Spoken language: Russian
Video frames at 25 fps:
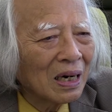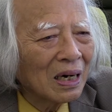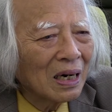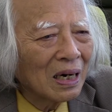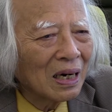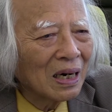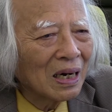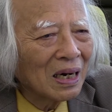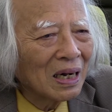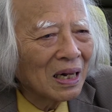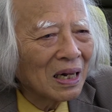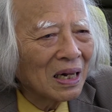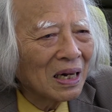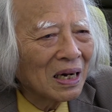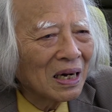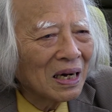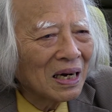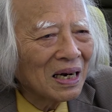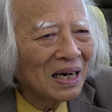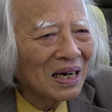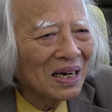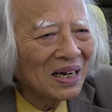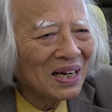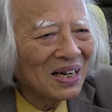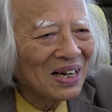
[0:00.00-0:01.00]
ливни
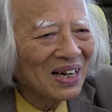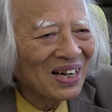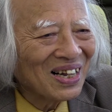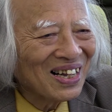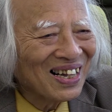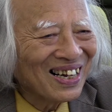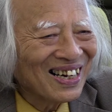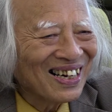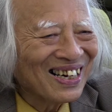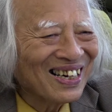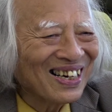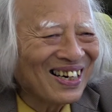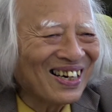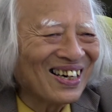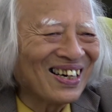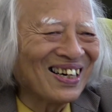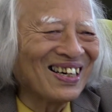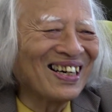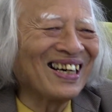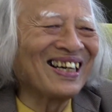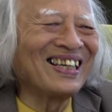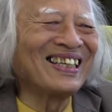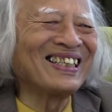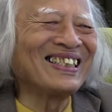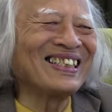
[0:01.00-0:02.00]
сверхвысоких энергий
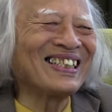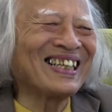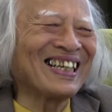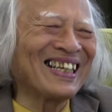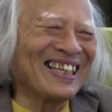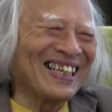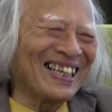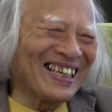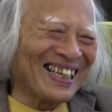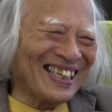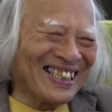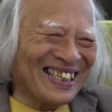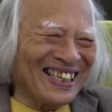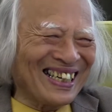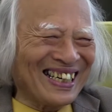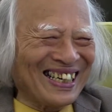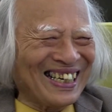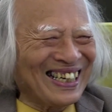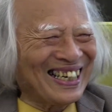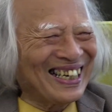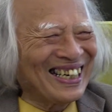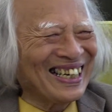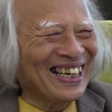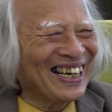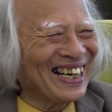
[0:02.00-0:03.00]
в магнитосфере и
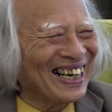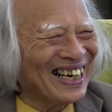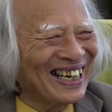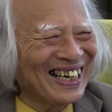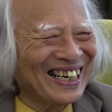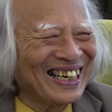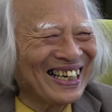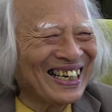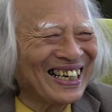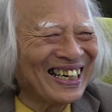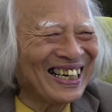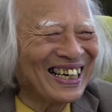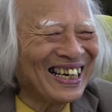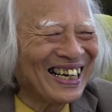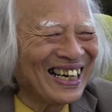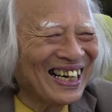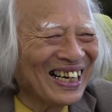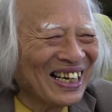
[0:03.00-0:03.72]
атмосфере Земли,